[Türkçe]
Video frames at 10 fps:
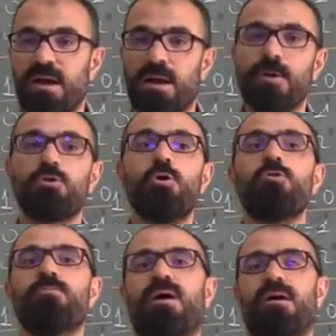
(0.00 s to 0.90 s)
Ama
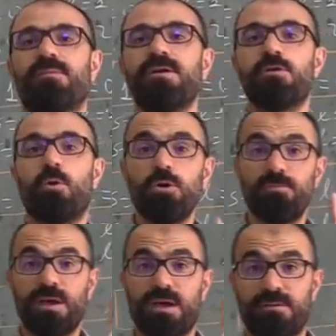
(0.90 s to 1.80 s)
yön bağımlı
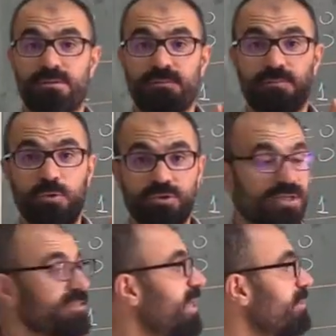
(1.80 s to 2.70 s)
olmayan
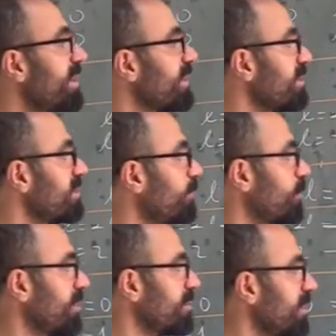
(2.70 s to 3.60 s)
potansiyel merkezil
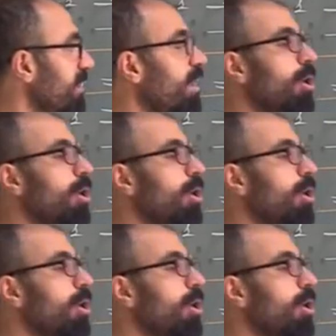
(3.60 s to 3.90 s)
potansiyel.